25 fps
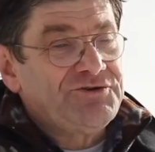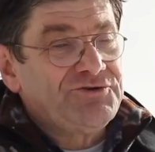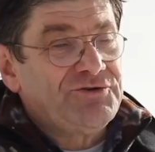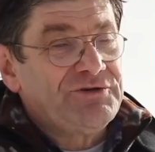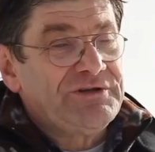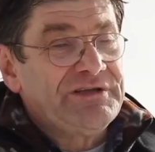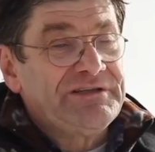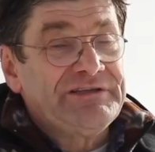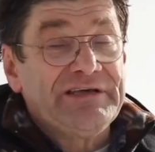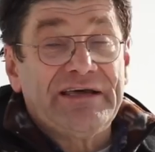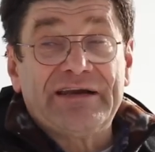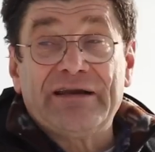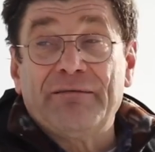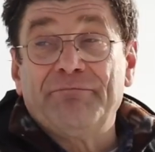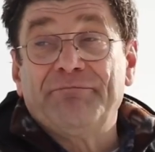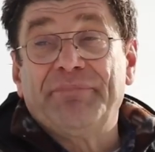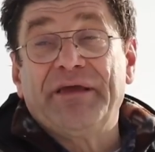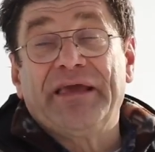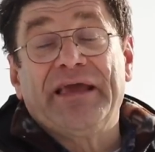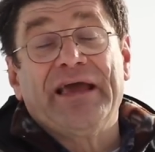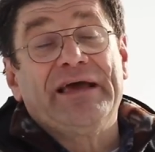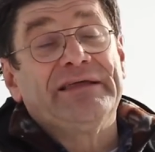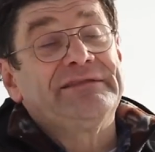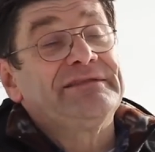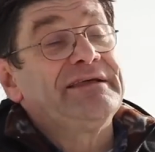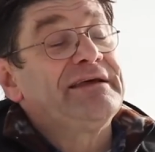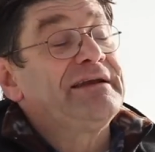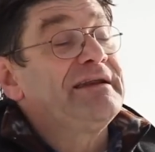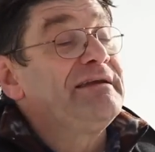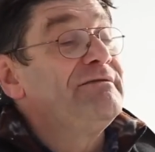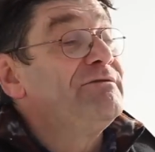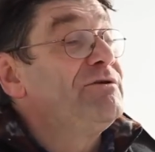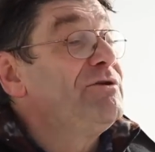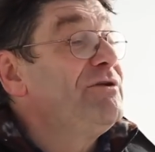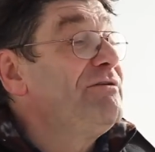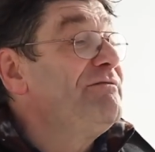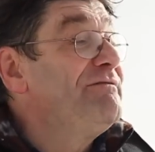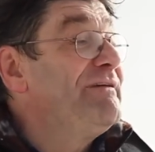tre giorni di arrampicata
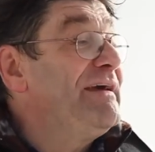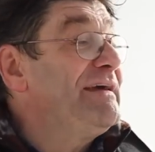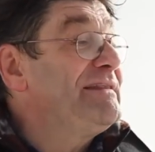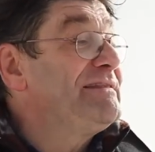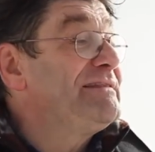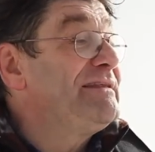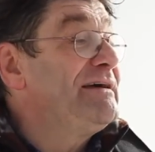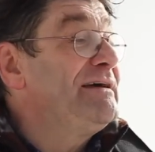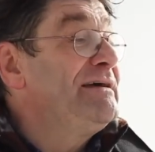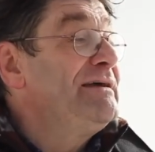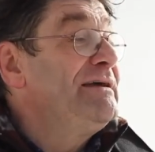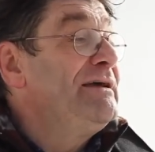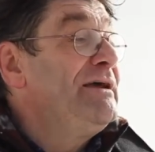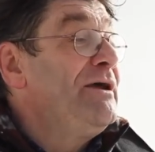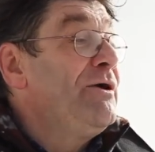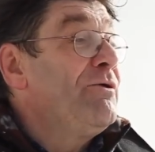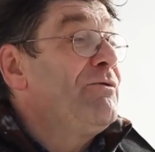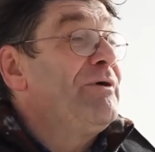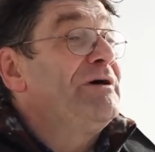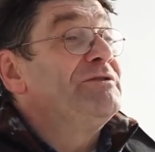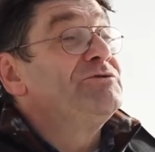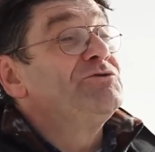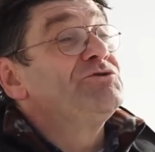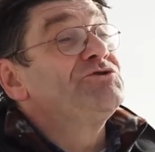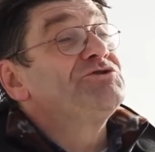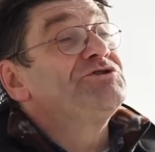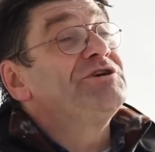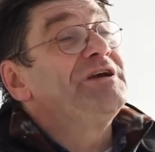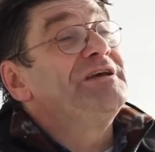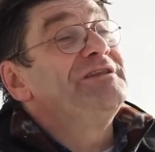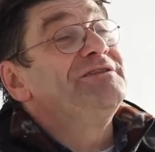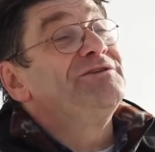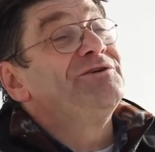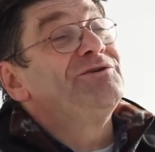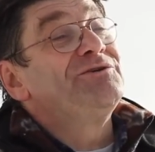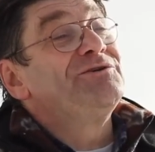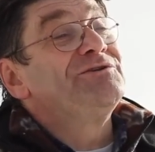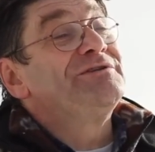arrivano in vetta, quando
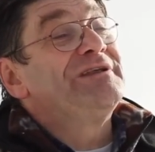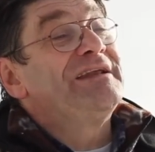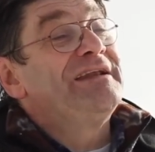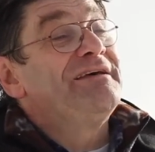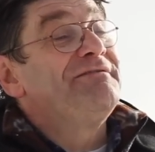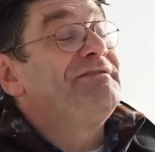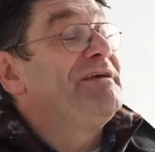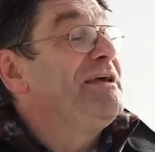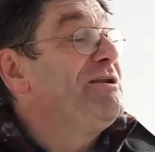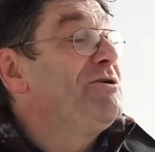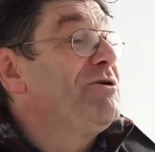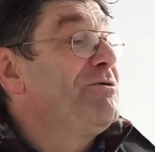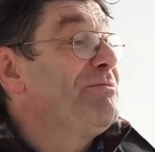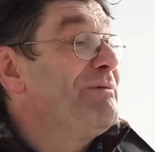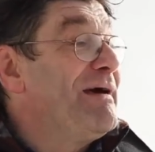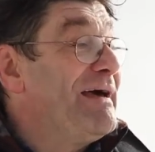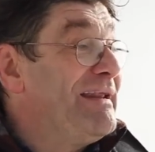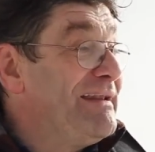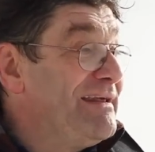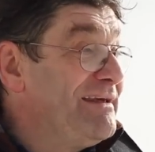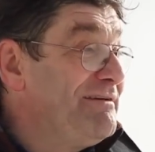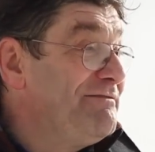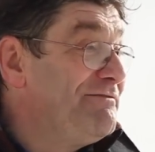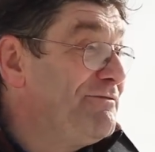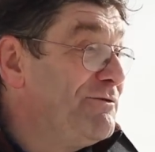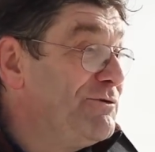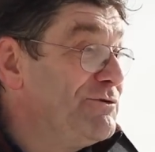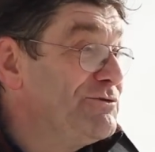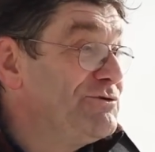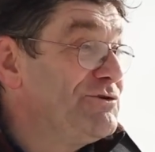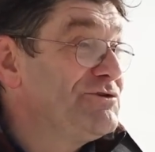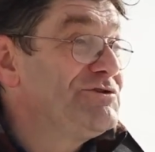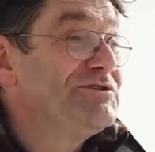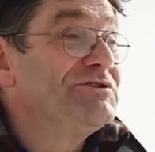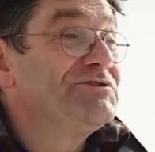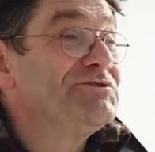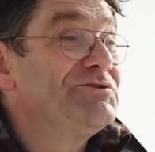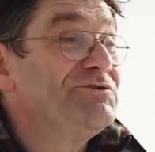scendono dalla via normale in
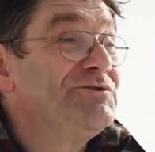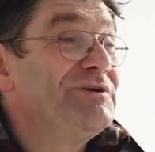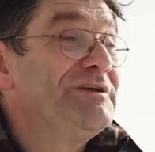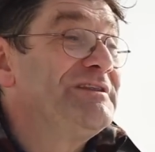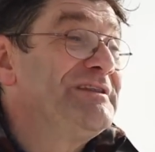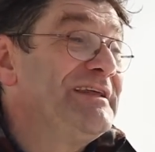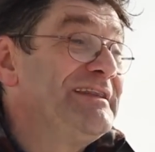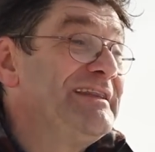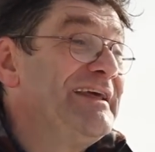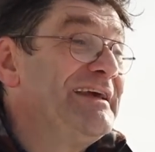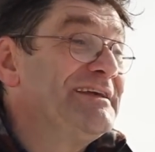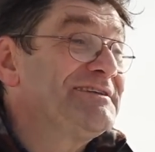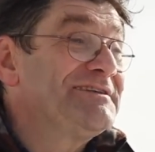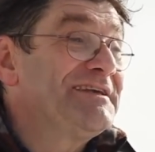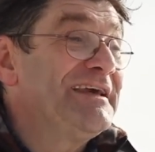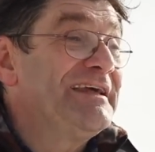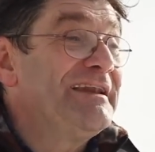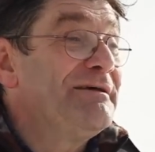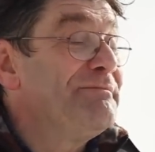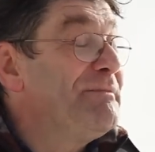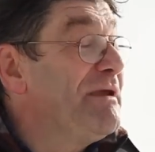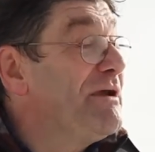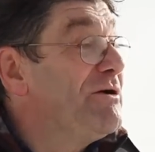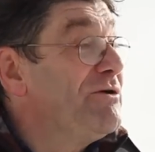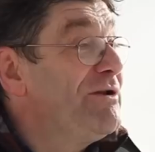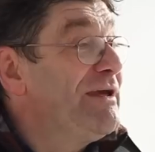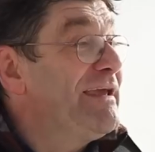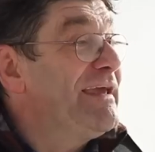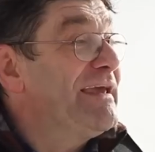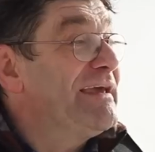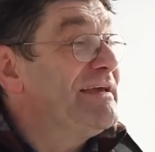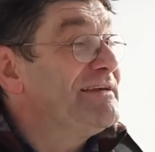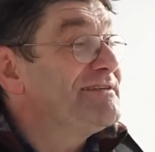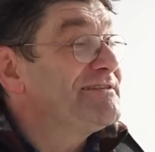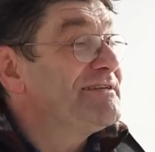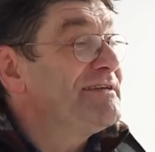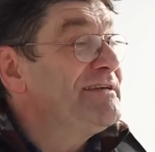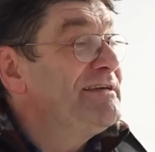fondo ci sono i tedeschi e l'amico
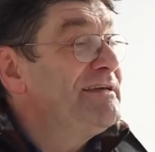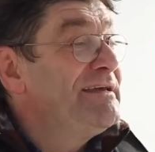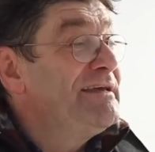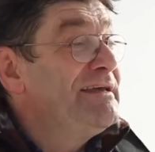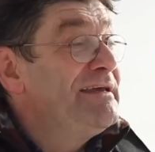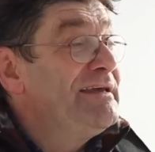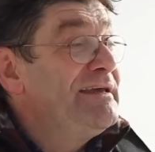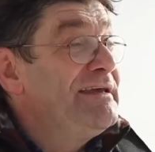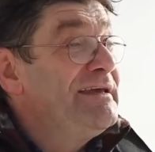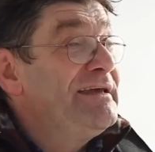Lecchese